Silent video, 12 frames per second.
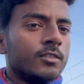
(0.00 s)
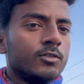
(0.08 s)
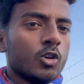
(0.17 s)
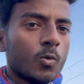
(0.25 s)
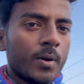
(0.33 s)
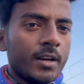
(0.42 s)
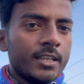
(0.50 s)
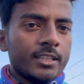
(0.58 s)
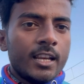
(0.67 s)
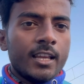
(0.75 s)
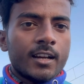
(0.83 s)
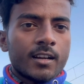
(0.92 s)
जोगबन्नी
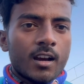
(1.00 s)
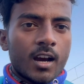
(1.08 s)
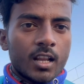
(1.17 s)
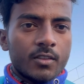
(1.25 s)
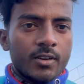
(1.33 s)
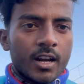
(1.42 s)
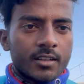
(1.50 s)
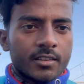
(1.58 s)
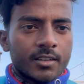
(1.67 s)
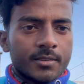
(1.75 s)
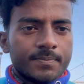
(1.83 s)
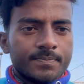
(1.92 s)
से लेकर आनंद विहार तक